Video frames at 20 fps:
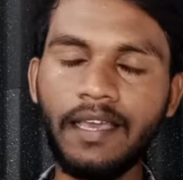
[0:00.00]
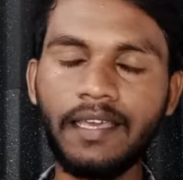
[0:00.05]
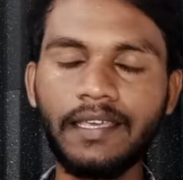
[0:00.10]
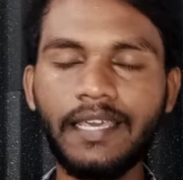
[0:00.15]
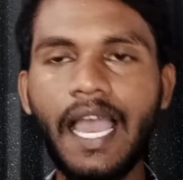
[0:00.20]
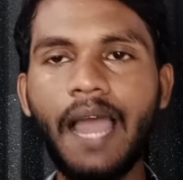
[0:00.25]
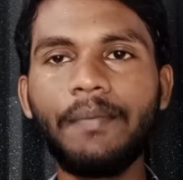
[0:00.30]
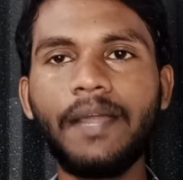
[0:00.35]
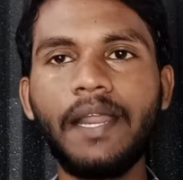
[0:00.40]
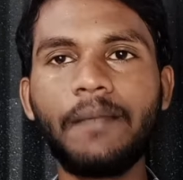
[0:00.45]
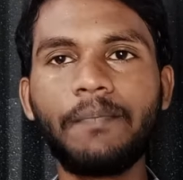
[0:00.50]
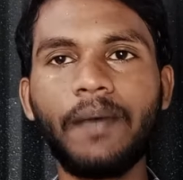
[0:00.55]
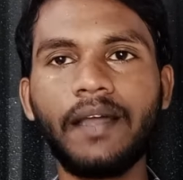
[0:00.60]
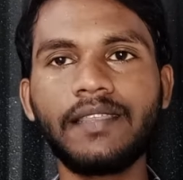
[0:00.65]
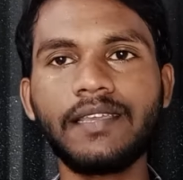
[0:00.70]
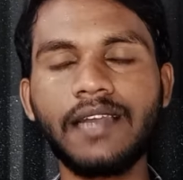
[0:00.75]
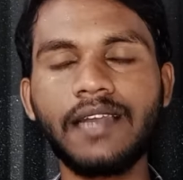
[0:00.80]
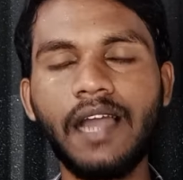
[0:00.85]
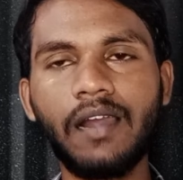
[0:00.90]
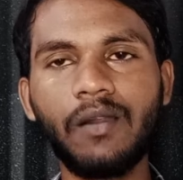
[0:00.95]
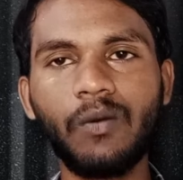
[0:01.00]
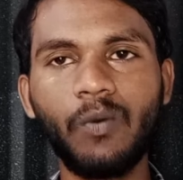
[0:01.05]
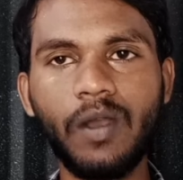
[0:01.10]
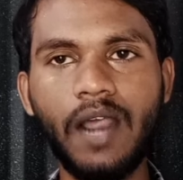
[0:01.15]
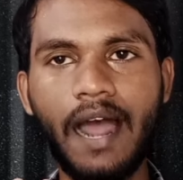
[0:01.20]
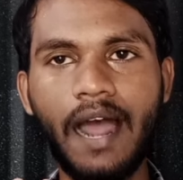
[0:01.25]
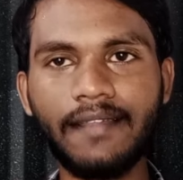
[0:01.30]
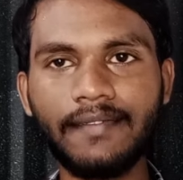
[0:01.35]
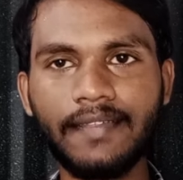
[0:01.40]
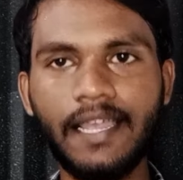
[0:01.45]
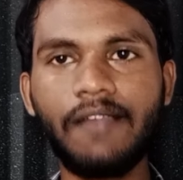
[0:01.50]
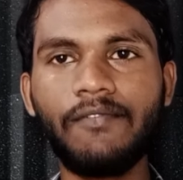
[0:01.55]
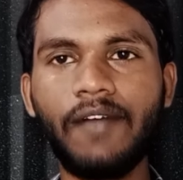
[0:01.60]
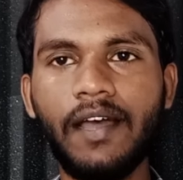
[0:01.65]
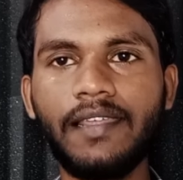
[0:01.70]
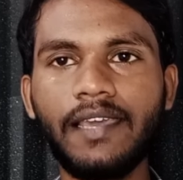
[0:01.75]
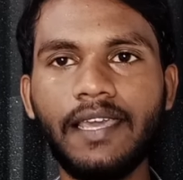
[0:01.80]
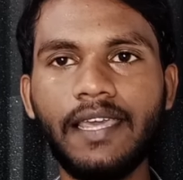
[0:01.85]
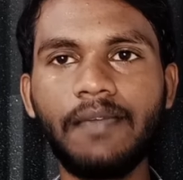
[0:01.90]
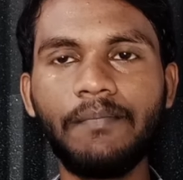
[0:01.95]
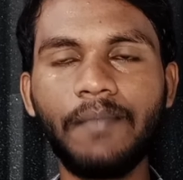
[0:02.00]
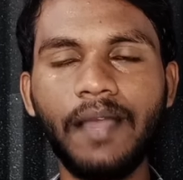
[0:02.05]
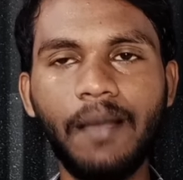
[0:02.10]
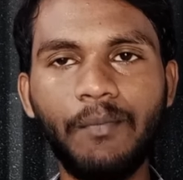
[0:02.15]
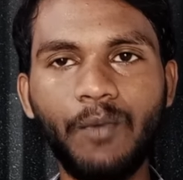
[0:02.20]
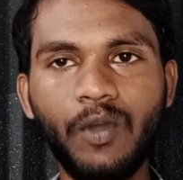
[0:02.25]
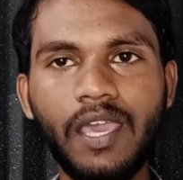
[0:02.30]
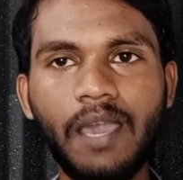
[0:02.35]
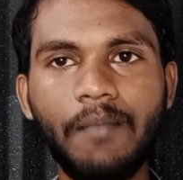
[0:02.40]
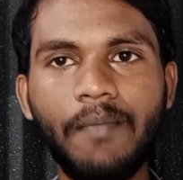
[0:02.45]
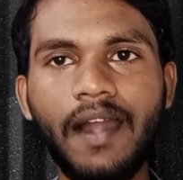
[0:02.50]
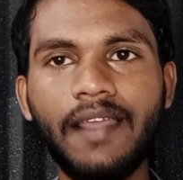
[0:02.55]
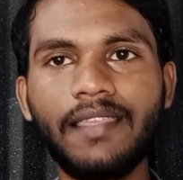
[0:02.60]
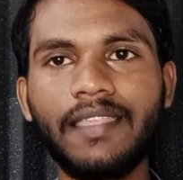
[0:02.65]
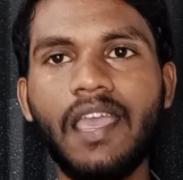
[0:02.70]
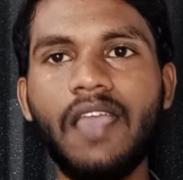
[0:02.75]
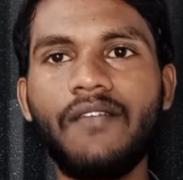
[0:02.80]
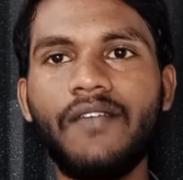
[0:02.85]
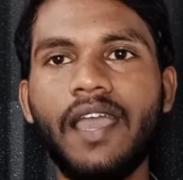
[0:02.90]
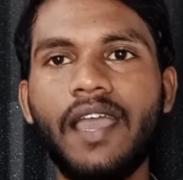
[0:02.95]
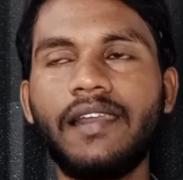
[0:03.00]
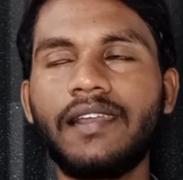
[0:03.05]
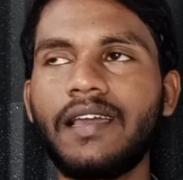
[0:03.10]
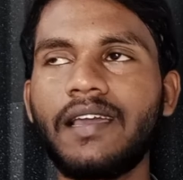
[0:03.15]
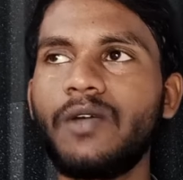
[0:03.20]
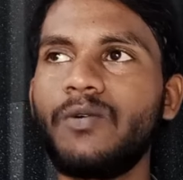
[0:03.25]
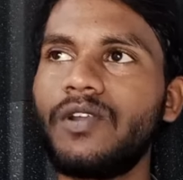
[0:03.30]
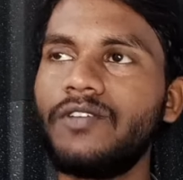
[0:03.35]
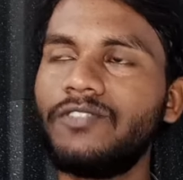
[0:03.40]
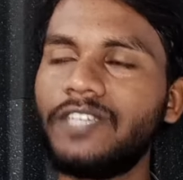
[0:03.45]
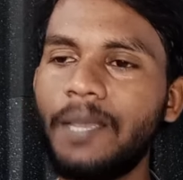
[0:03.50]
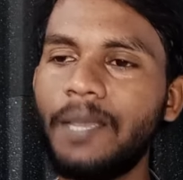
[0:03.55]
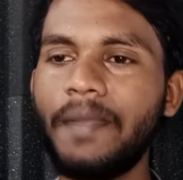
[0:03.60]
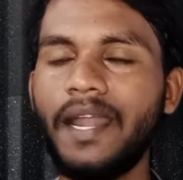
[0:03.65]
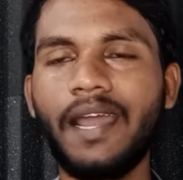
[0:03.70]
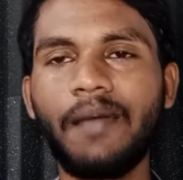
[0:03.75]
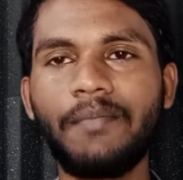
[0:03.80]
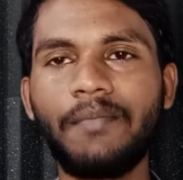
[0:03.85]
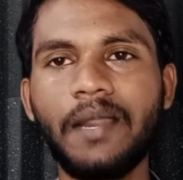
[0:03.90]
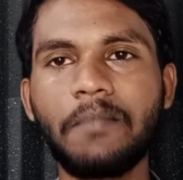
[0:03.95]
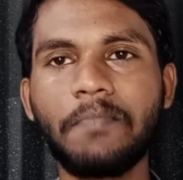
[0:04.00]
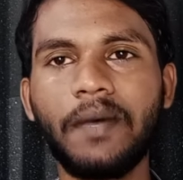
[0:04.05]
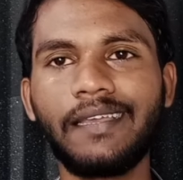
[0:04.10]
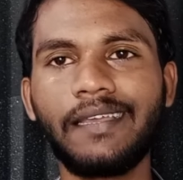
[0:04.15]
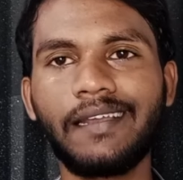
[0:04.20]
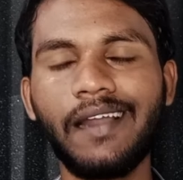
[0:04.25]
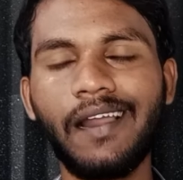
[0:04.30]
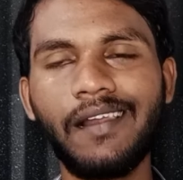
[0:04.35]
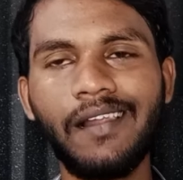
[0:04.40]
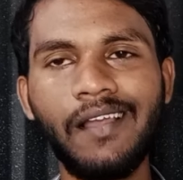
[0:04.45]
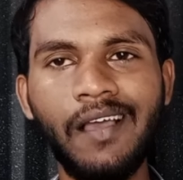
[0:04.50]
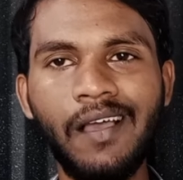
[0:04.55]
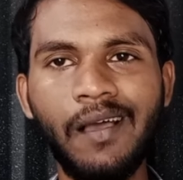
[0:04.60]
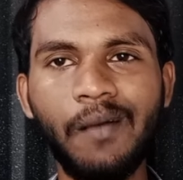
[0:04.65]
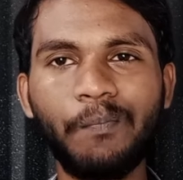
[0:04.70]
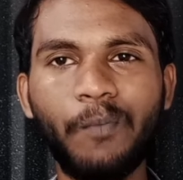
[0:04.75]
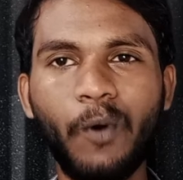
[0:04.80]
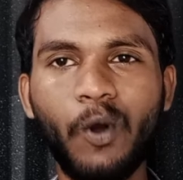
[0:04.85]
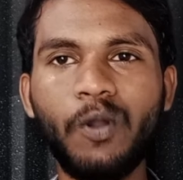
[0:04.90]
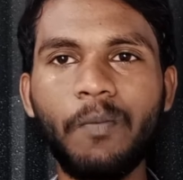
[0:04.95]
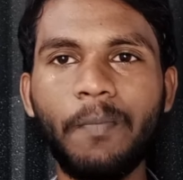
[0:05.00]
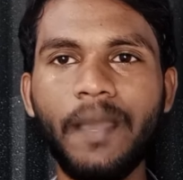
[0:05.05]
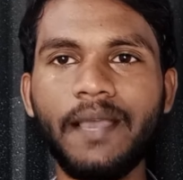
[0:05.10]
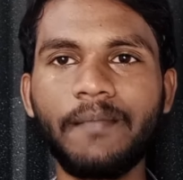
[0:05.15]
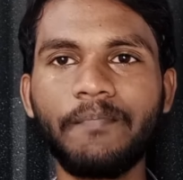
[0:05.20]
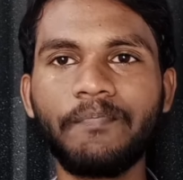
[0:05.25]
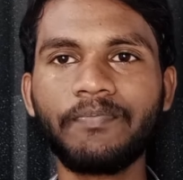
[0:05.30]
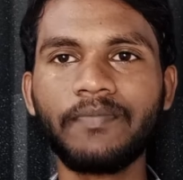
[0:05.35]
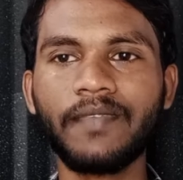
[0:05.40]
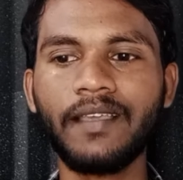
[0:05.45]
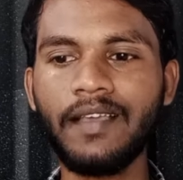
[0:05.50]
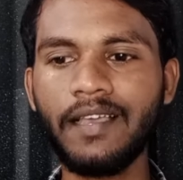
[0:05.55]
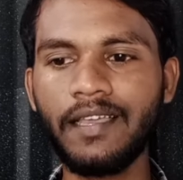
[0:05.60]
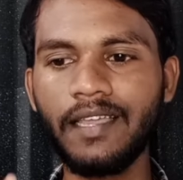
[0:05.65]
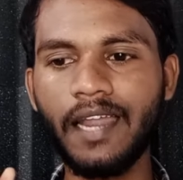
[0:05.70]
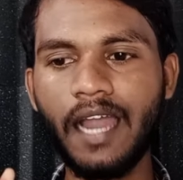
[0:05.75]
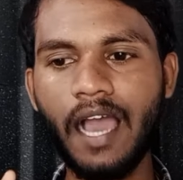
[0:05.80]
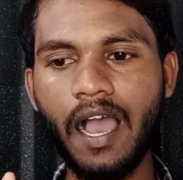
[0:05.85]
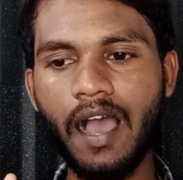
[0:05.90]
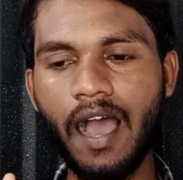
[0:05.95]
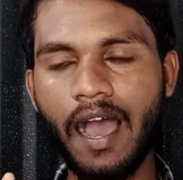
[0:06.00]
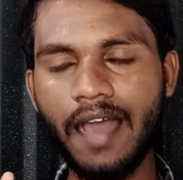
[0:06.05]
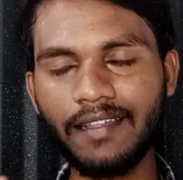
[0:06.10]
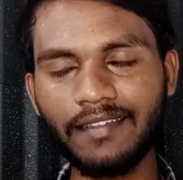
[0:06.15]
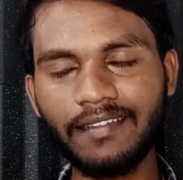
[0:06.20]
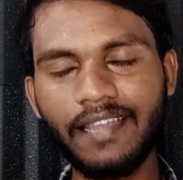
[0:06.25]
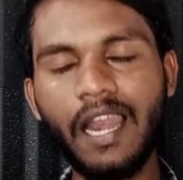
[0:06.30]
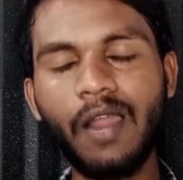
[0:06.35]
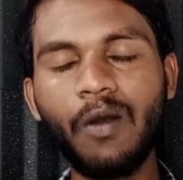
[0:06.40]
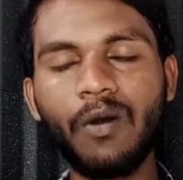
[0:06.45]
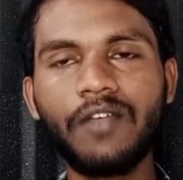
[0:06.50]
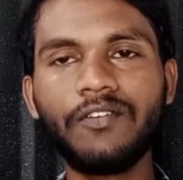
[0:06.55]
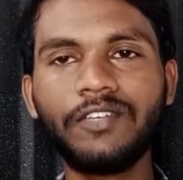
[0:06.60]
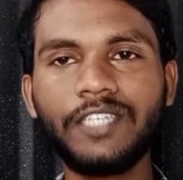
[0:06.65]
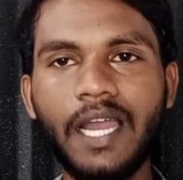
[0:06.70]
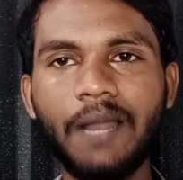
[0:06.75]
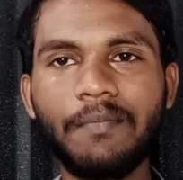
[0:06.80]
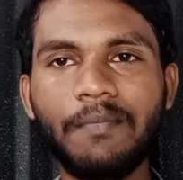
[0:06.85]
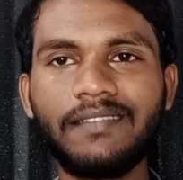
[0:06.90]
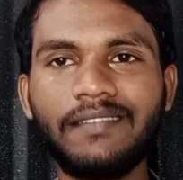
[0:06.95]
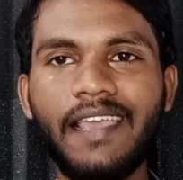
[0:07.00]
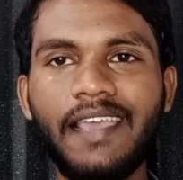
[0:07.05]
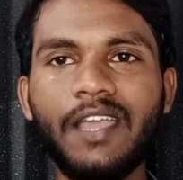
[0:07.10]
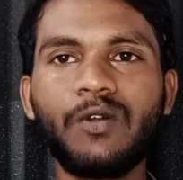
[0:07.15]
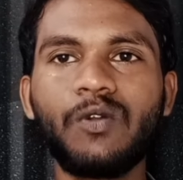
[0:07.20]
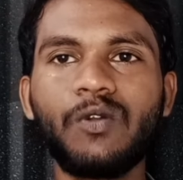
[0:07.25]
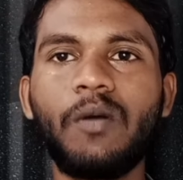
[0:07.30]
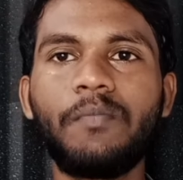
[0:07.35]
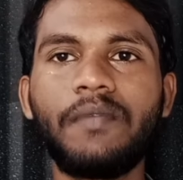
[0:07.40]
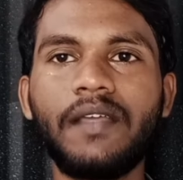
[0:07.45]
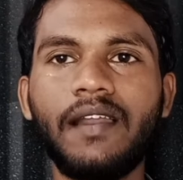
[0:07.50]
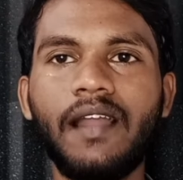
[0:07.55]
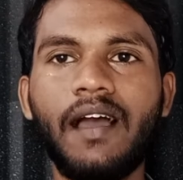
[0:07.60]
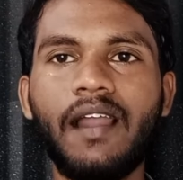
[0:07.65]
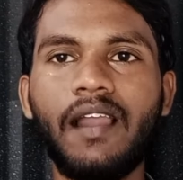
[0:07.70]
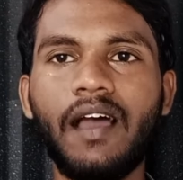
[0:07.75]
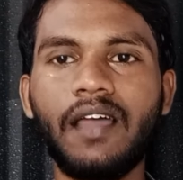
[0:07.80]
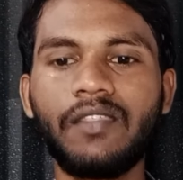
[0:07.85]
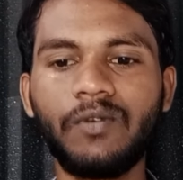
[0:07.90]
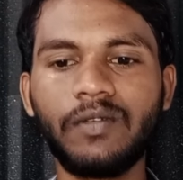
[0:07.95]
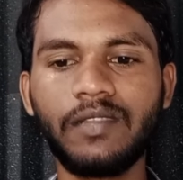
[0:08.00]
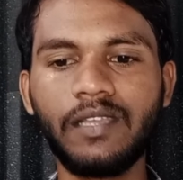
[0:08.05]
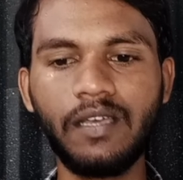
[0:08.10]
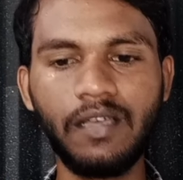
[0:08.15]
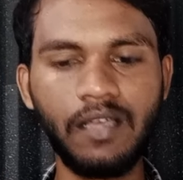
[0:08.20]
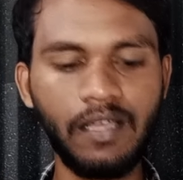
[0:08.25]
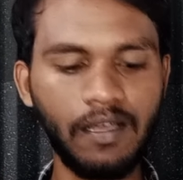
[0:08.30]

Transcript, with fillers: ஏன் அப்படின்னு பார்த்தீங்கன்னா ஒரு அரசியல்வாதிக்கு மிக முக்கியமான தேவையாக இருக்கிற ஒரு விஷயம் என்ன அப்படின்னு பார்த்தீங்கன்னா பொறுமை ஏன்னா அரசியலில் ஒரு விஷயம் நம்ம ஜெயிக்கணும் அப்படின்னா அது வந்து